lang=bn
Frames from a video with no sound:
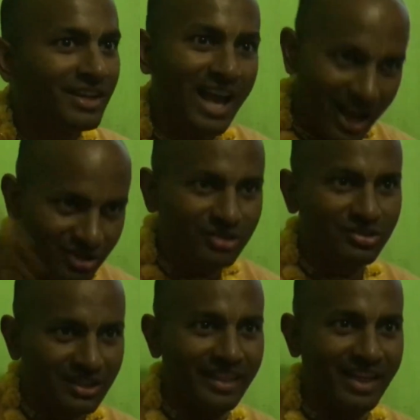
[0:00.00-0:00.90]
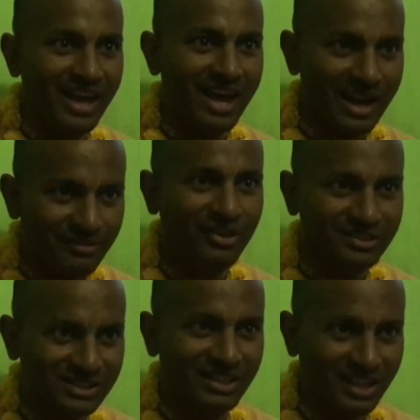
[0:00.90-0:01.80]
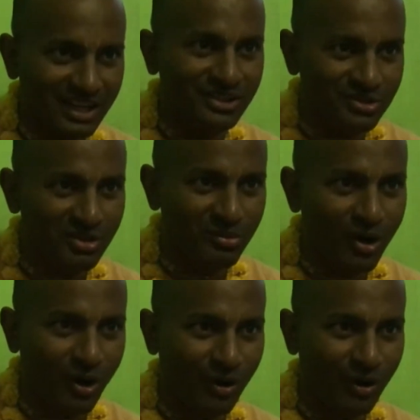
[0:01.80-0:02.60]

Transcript: হ্যাঁ সত্য দেয় আর আমি পঞ্চাশটা দিলে কিছু হইব